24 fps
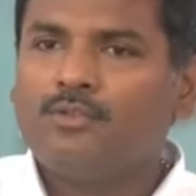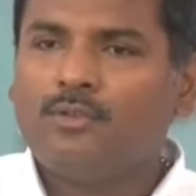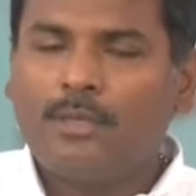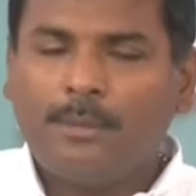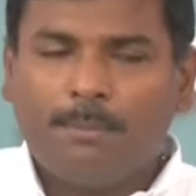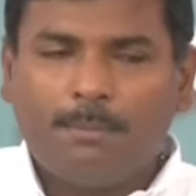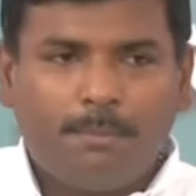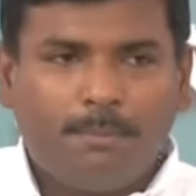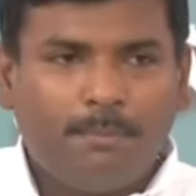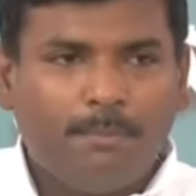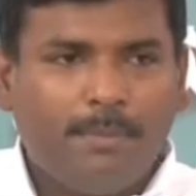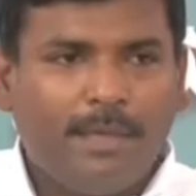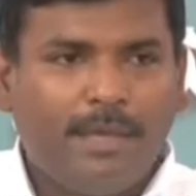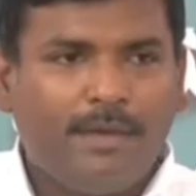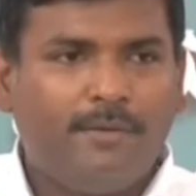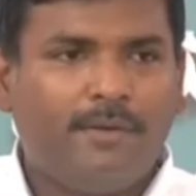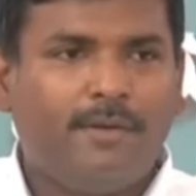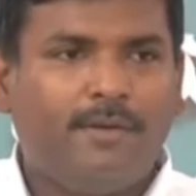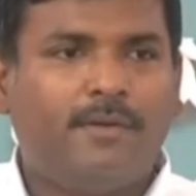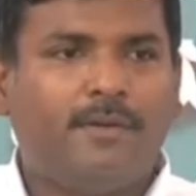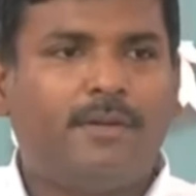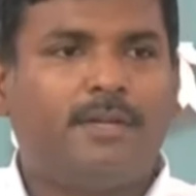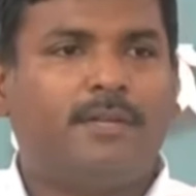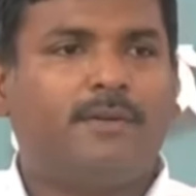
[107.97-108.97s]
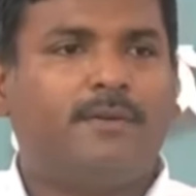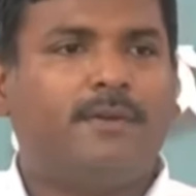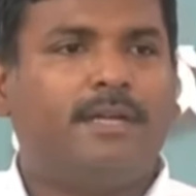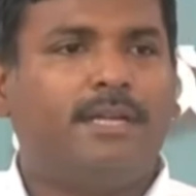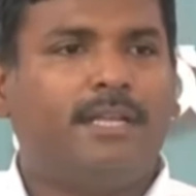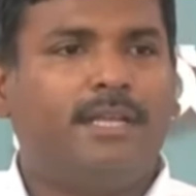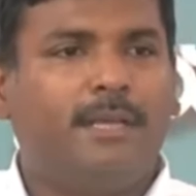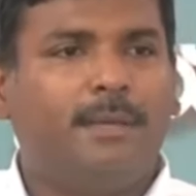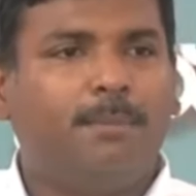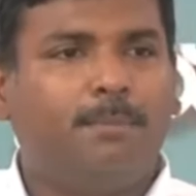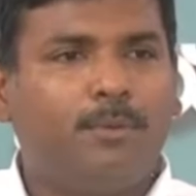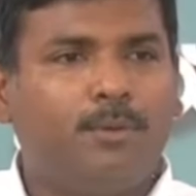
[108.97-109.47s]
సో
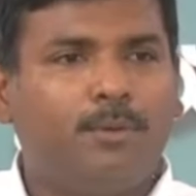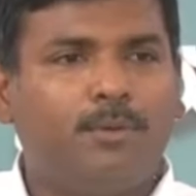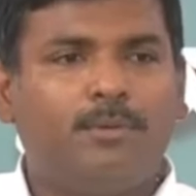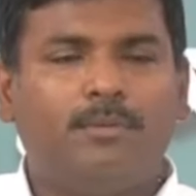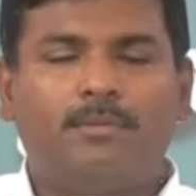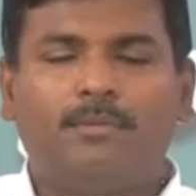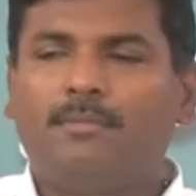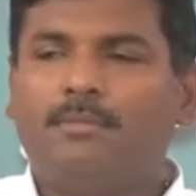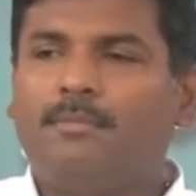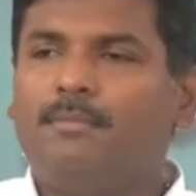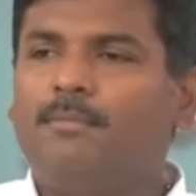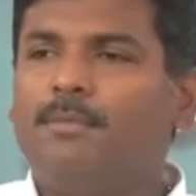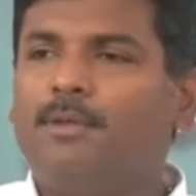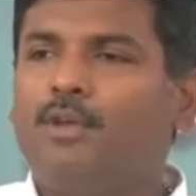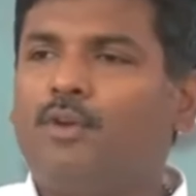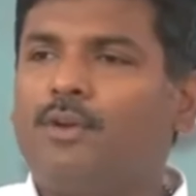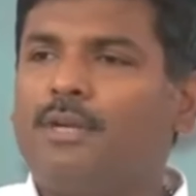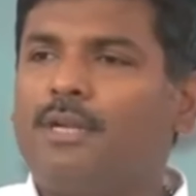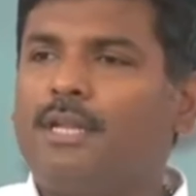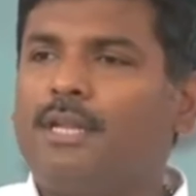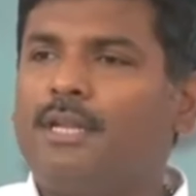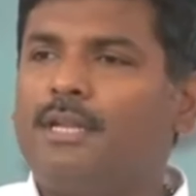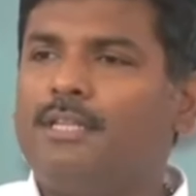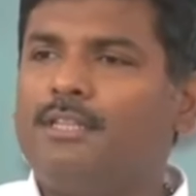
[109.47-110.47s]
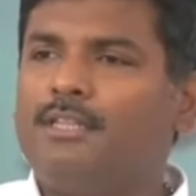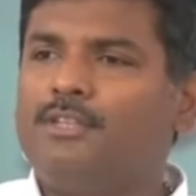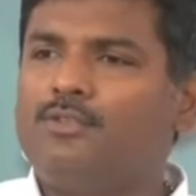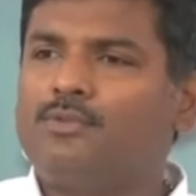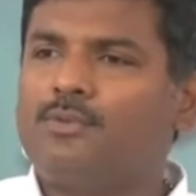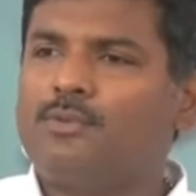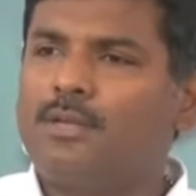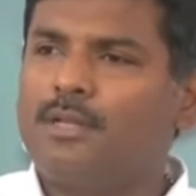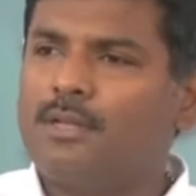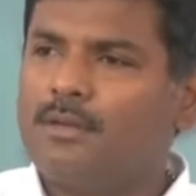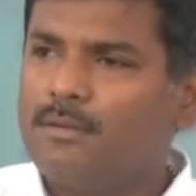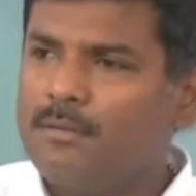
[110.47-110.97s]
మేమేమంటామంటే ఇప్పుడు మీరు ఒక నిర్ణయం
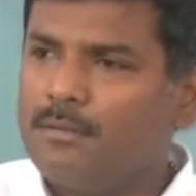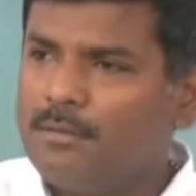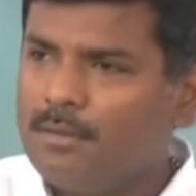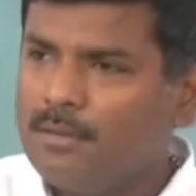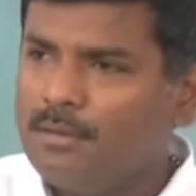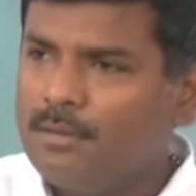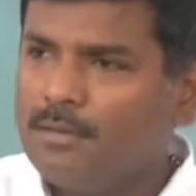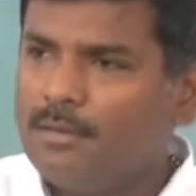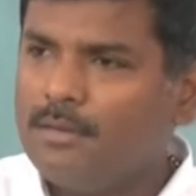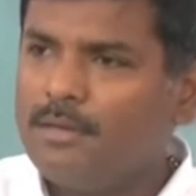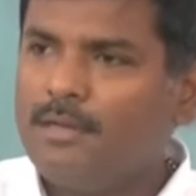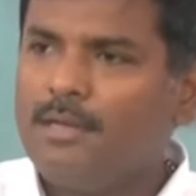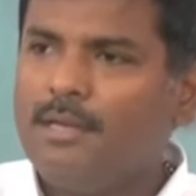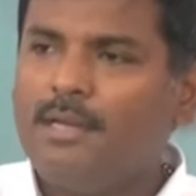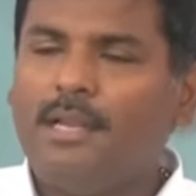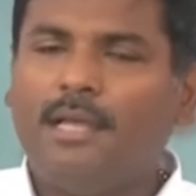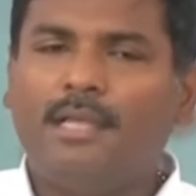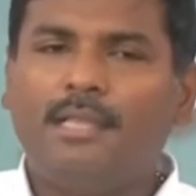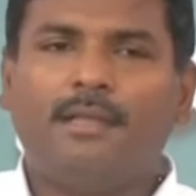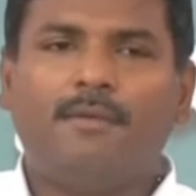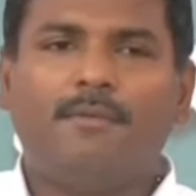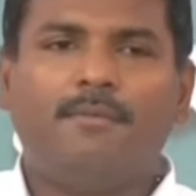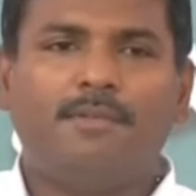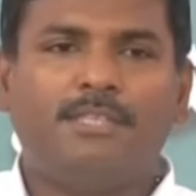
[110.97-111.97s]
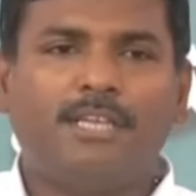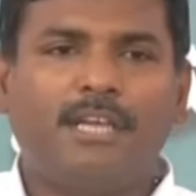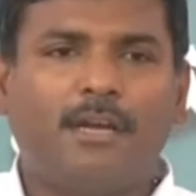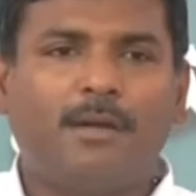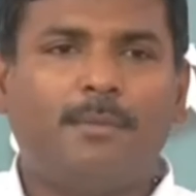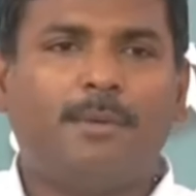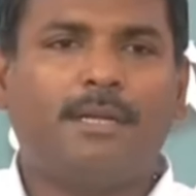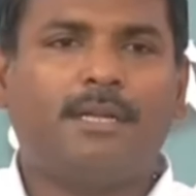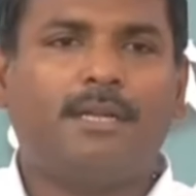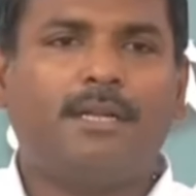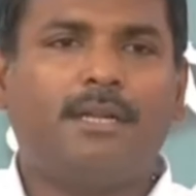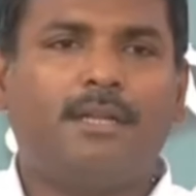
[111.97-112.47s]
తీసుకున్నారు లేదా
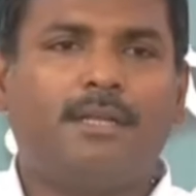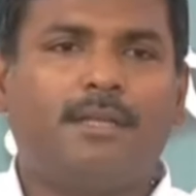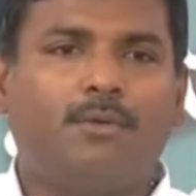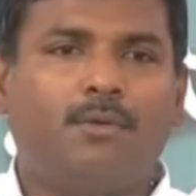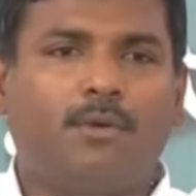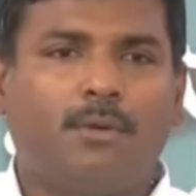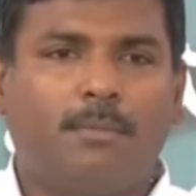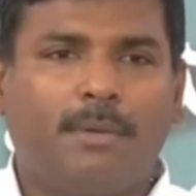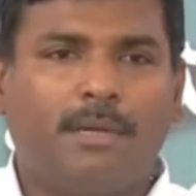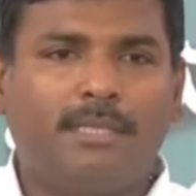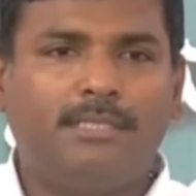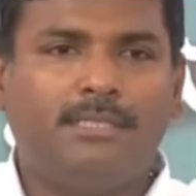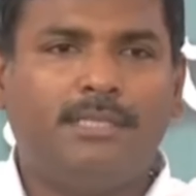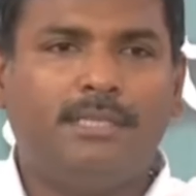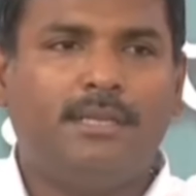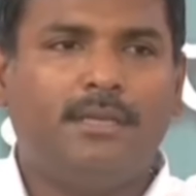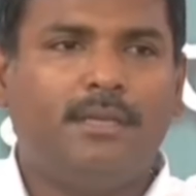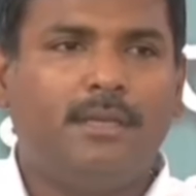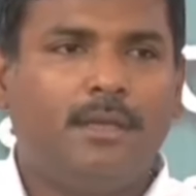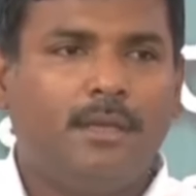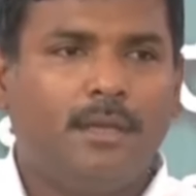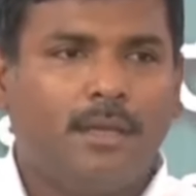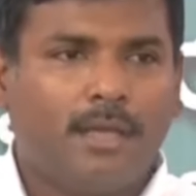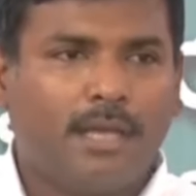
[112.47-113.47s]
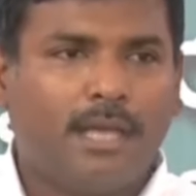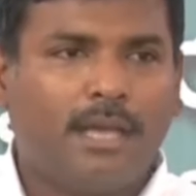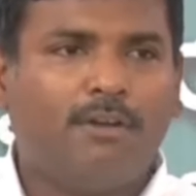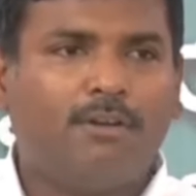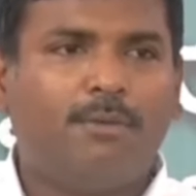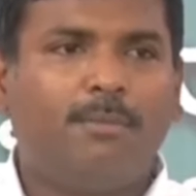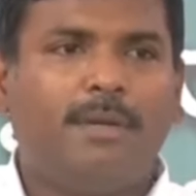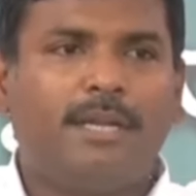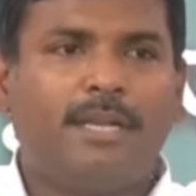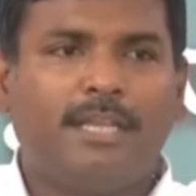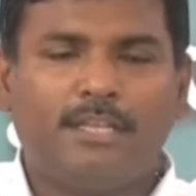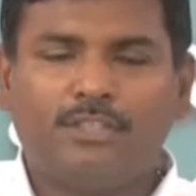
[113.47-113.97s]
విశాఖపట్నానికి ఒక మంచి
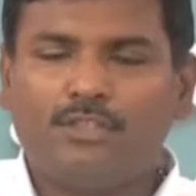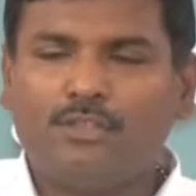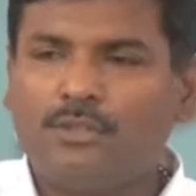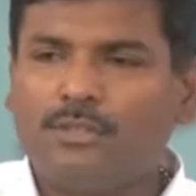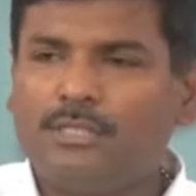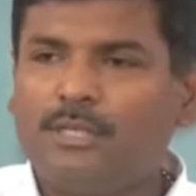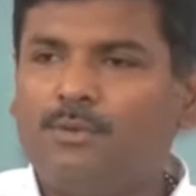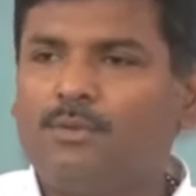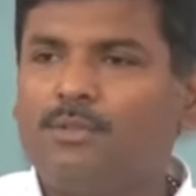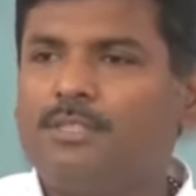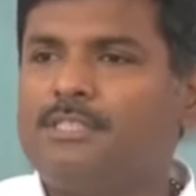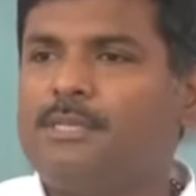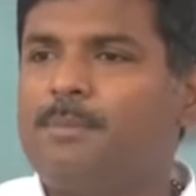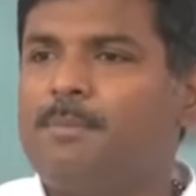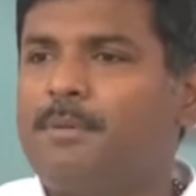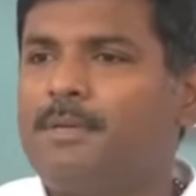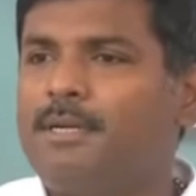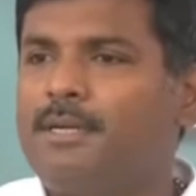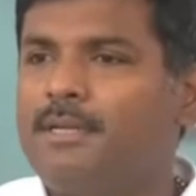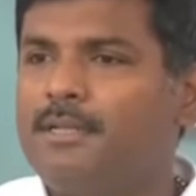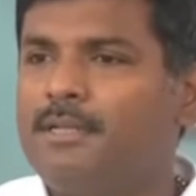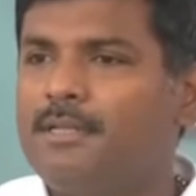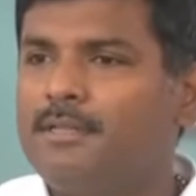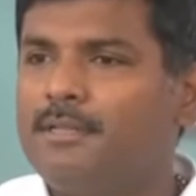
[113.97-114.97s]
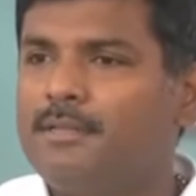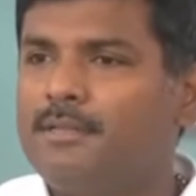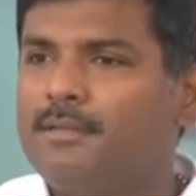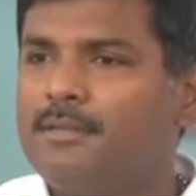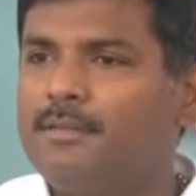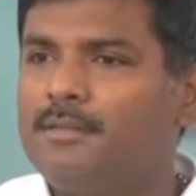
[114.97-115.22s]
గవర్నమెంట్ గెస్ట్ హౌస్ ఏముంది చెప్పనండి